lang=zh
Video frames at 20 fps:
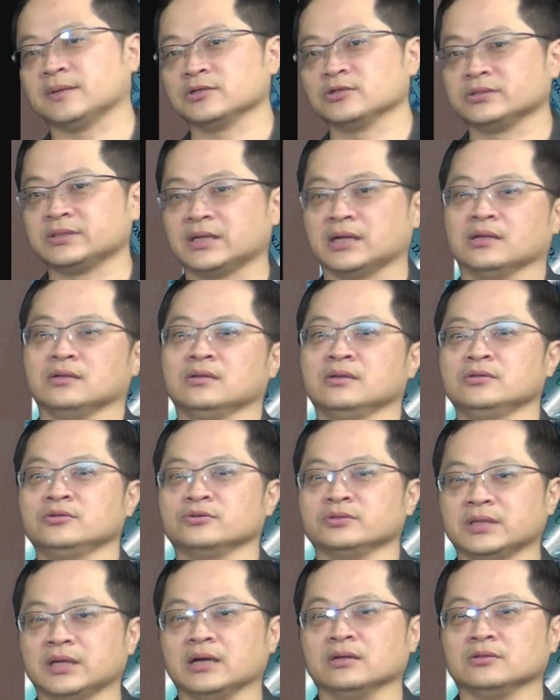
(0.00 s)
就这样，
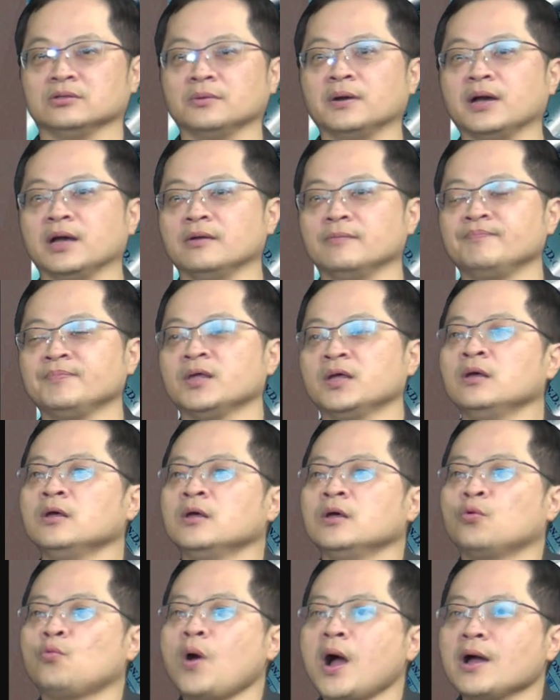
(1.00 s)
就这样，对不对？
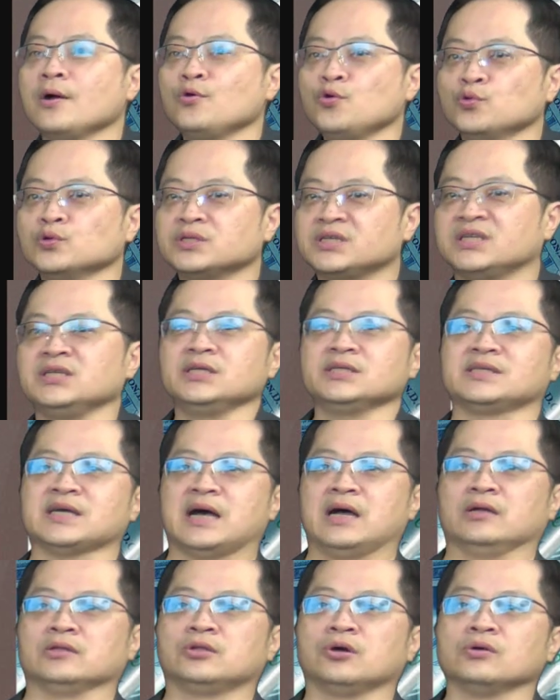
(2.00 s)
万物齐
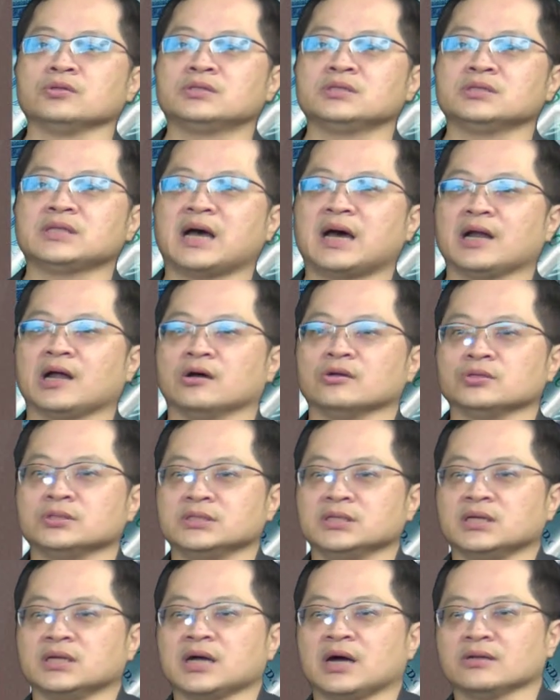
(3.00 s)
涨，投资大佬
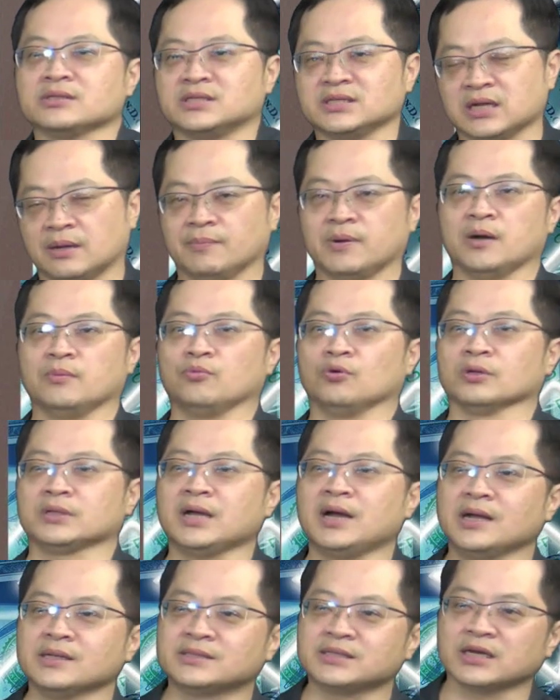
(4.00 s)
警告资产泡沫。
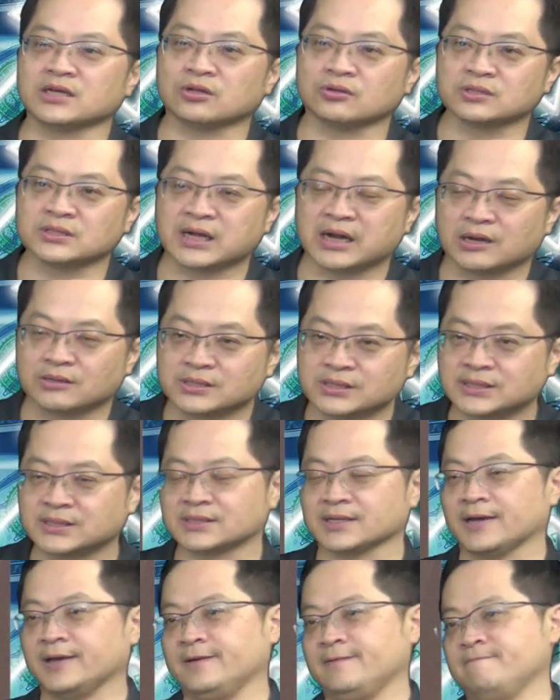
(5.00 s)
当然，这个投资大佬是
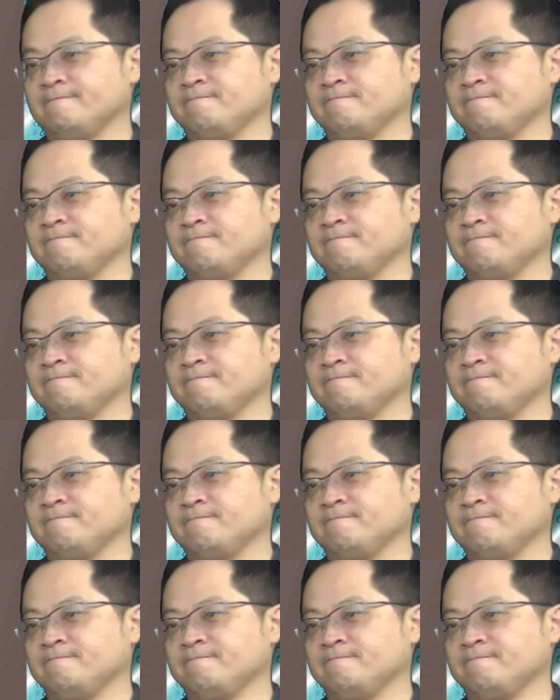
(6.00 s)
谁？